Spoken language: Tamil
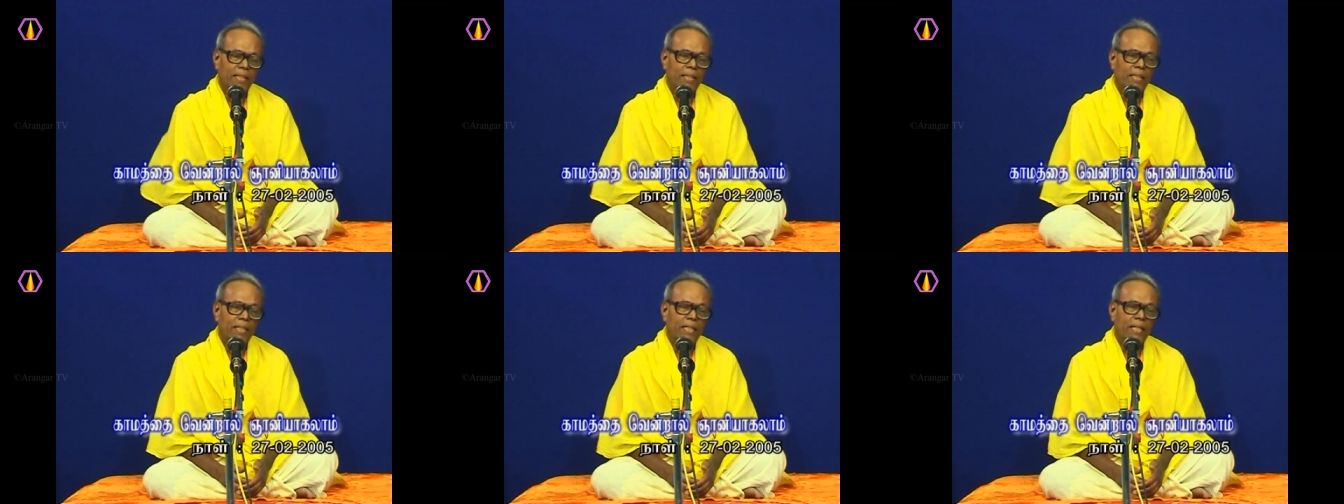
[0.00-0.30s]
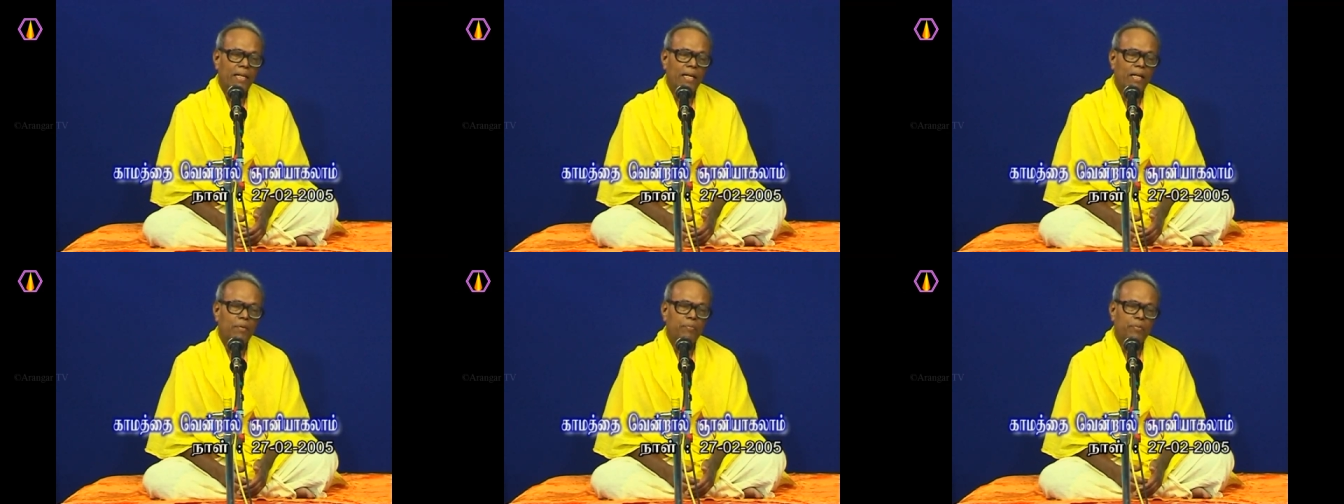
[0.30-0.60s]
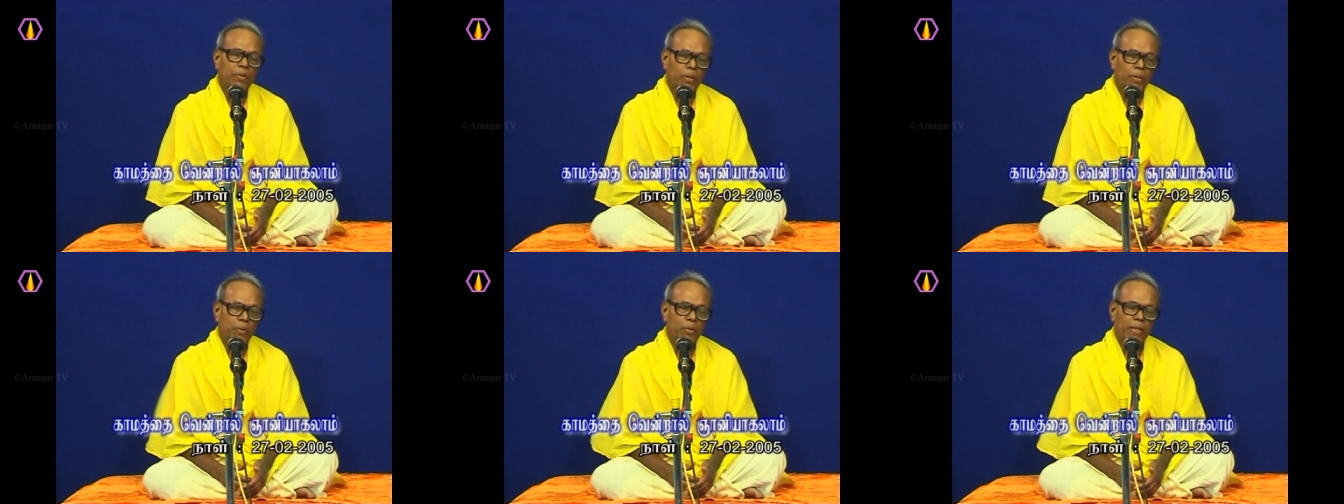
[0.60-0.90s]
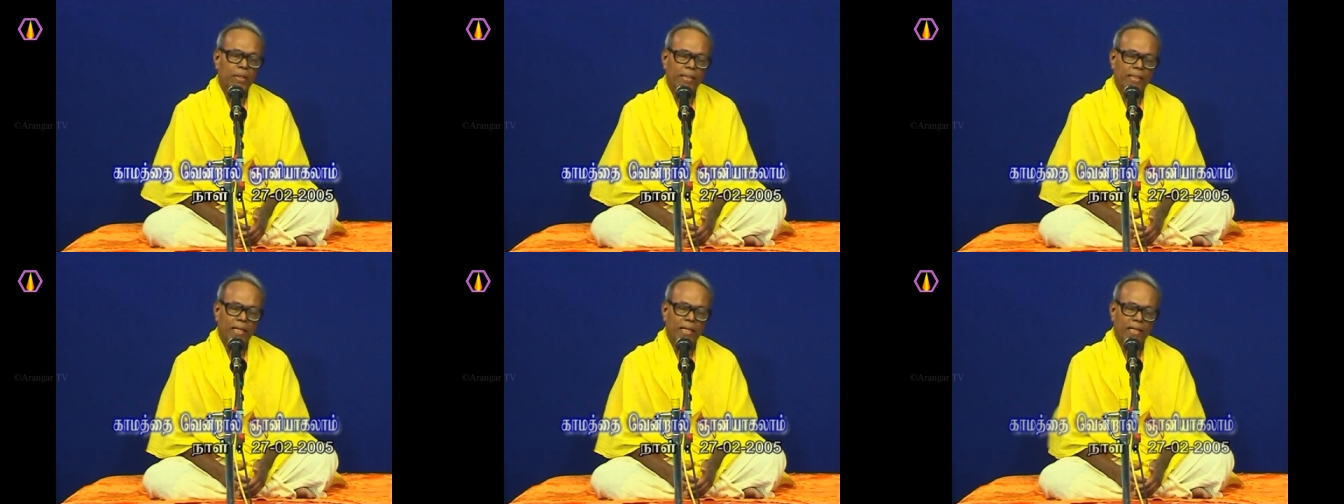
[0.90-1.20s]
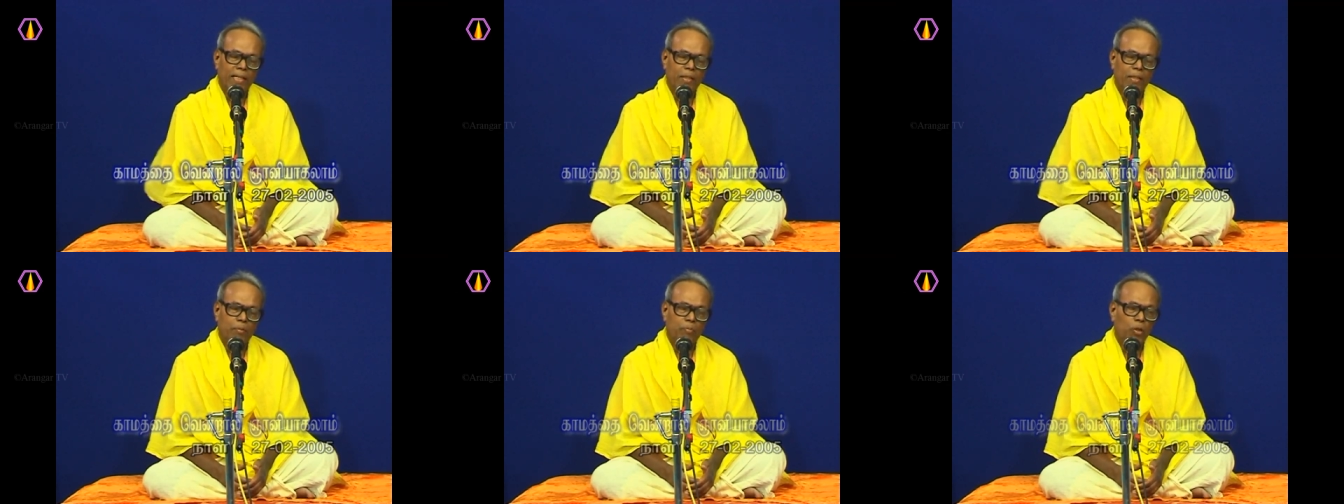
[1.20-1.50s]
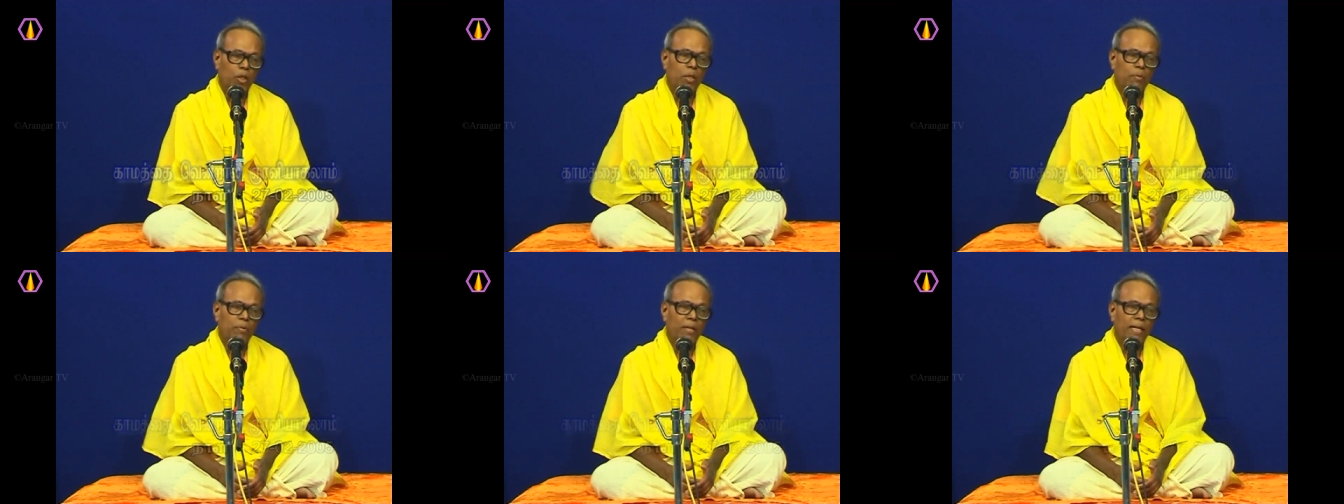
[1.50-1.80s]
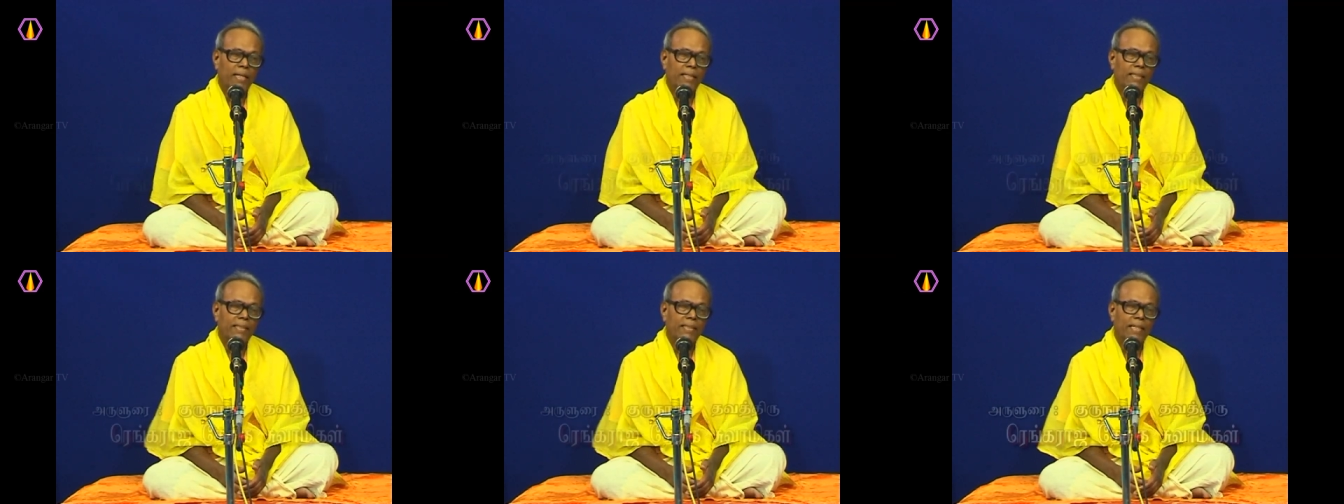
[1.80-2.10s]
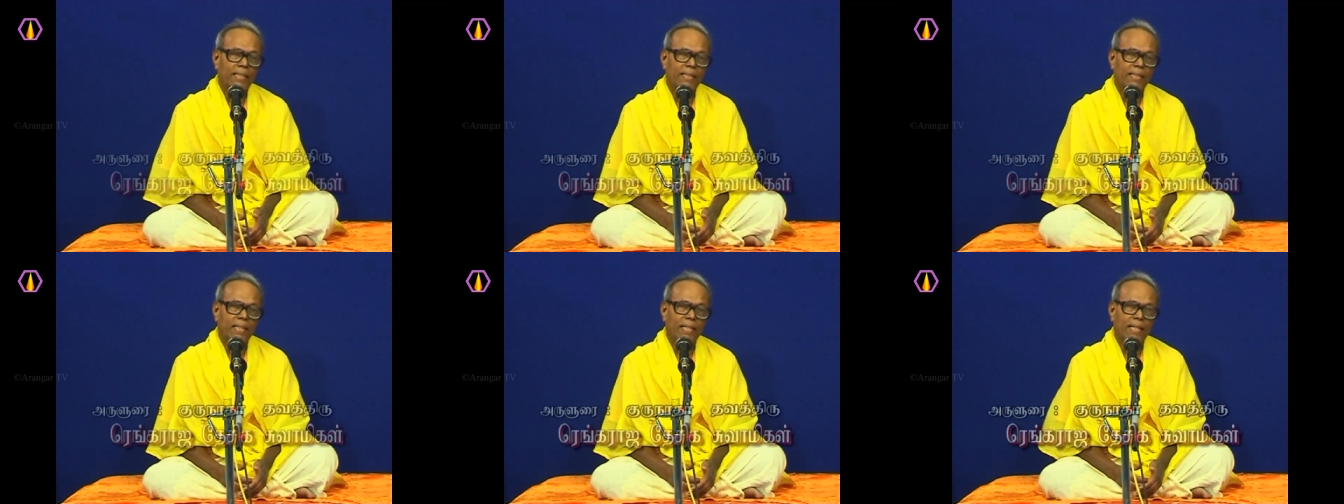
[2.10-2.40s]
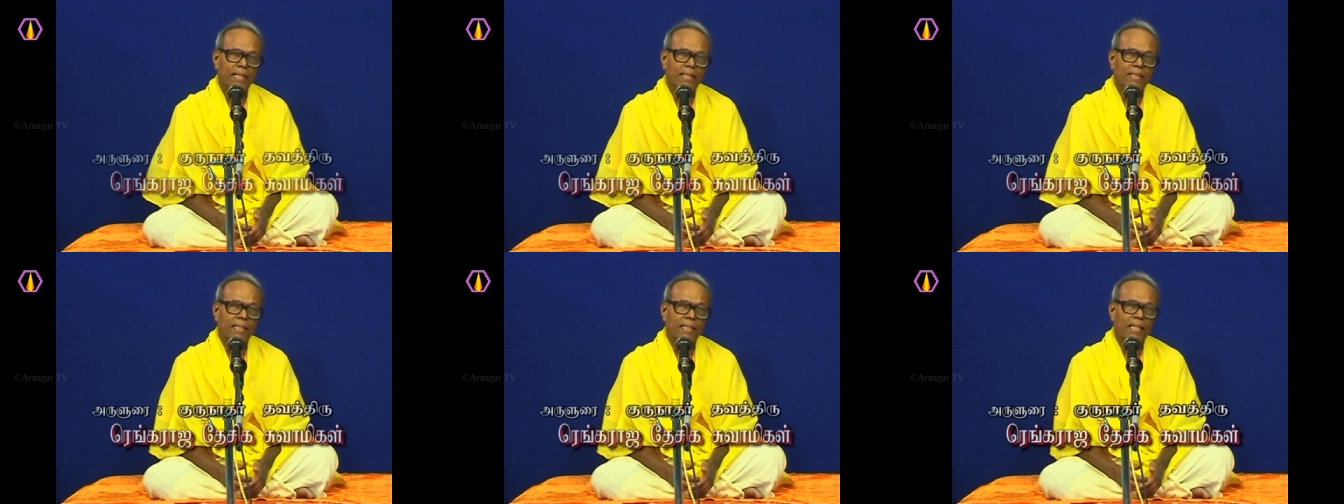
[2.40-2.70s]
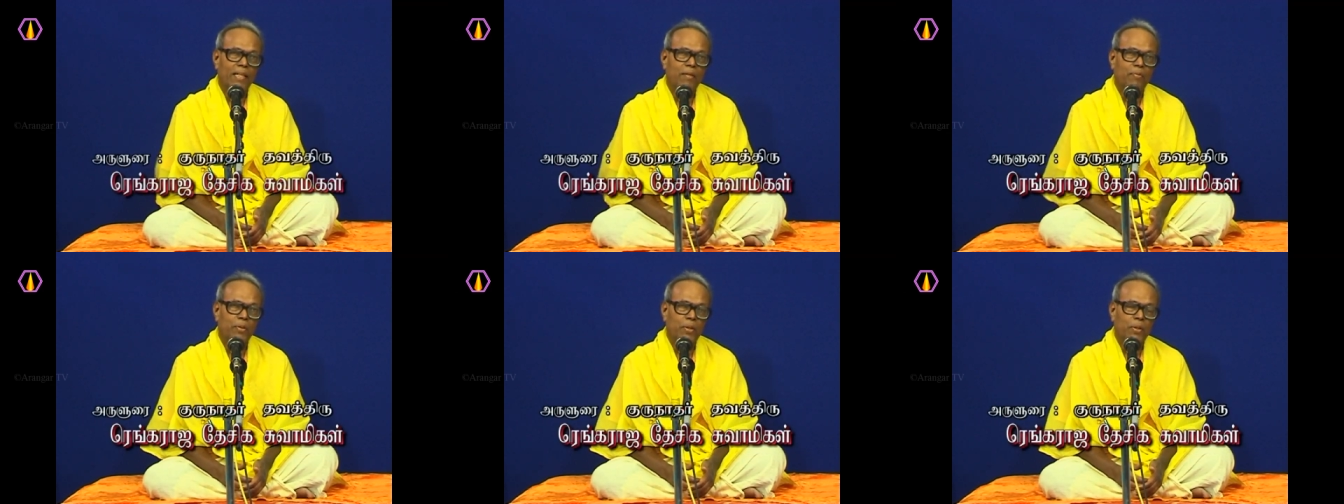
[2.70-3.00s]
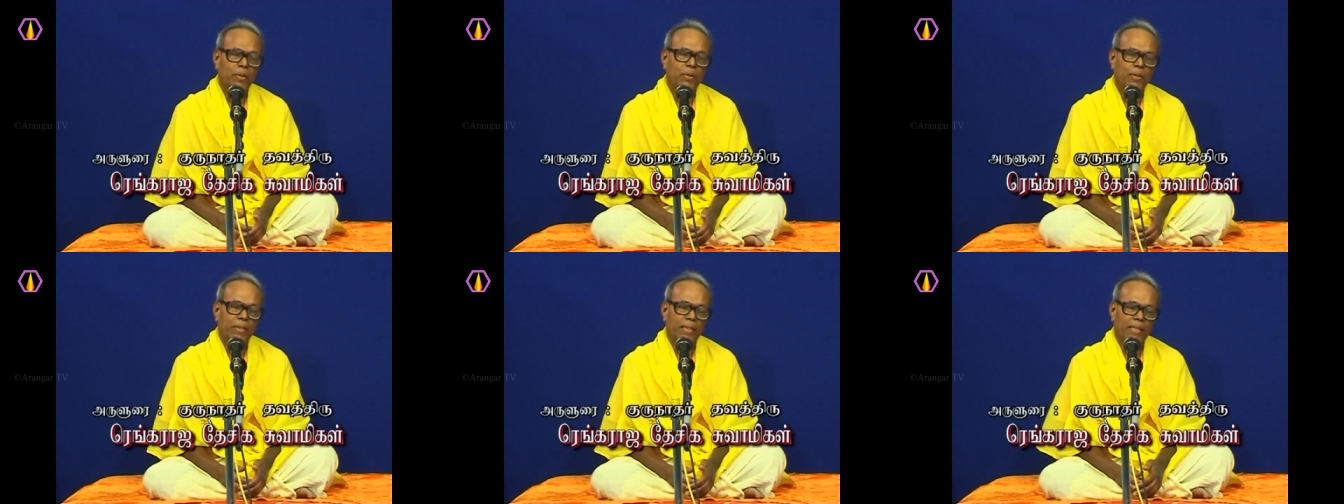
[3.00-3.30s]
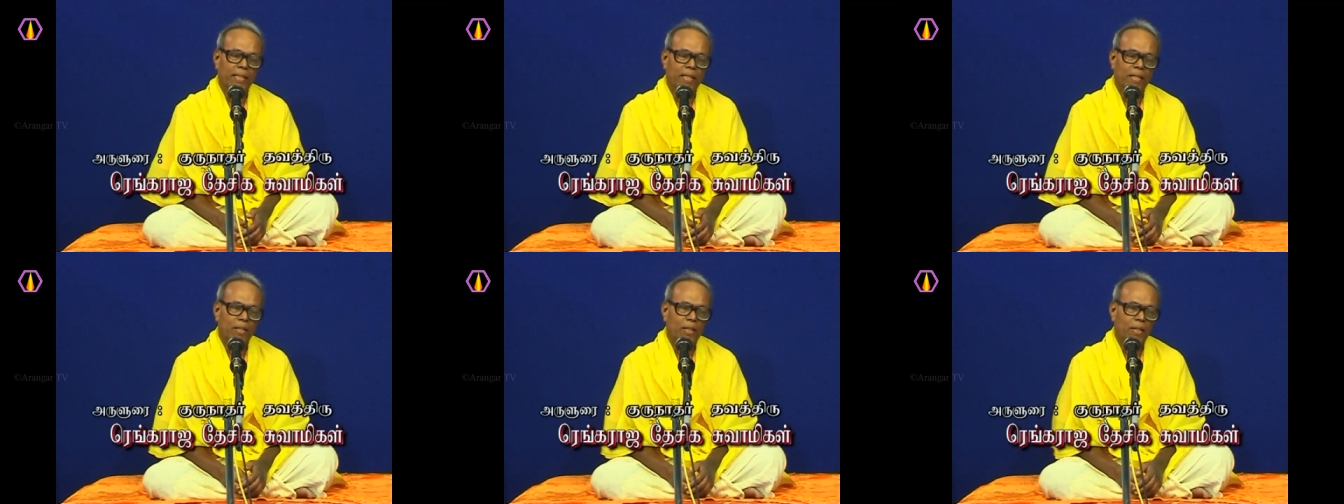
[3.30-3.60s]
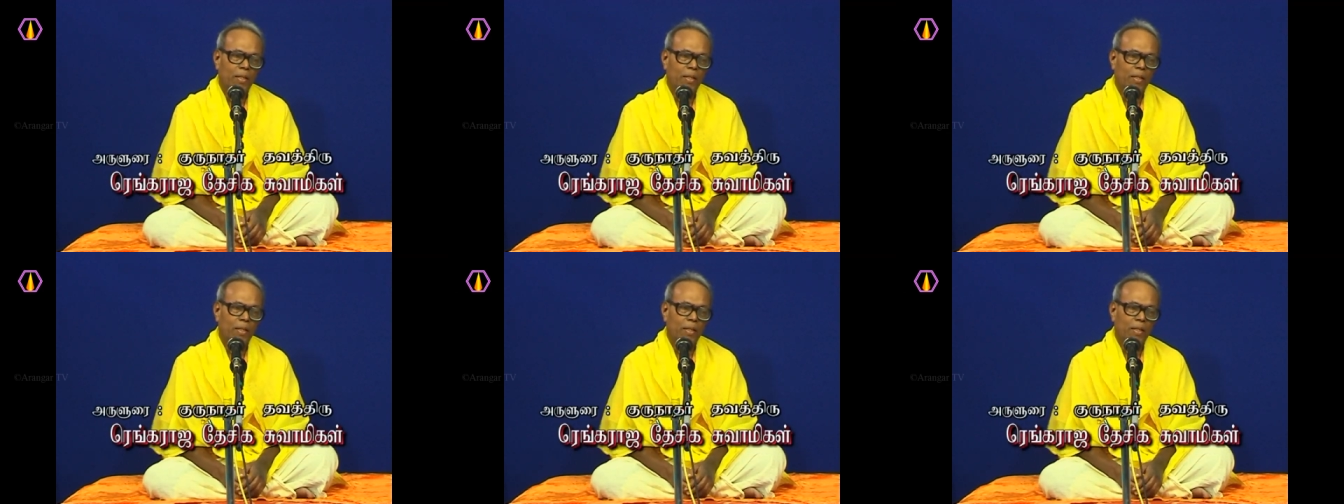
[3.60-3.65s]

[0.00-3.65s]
நீரெல்லாம் பெரியோர் ஐயா போக மகரிஷி ஐயா நீங்களாம் பெரியோர் ஐயா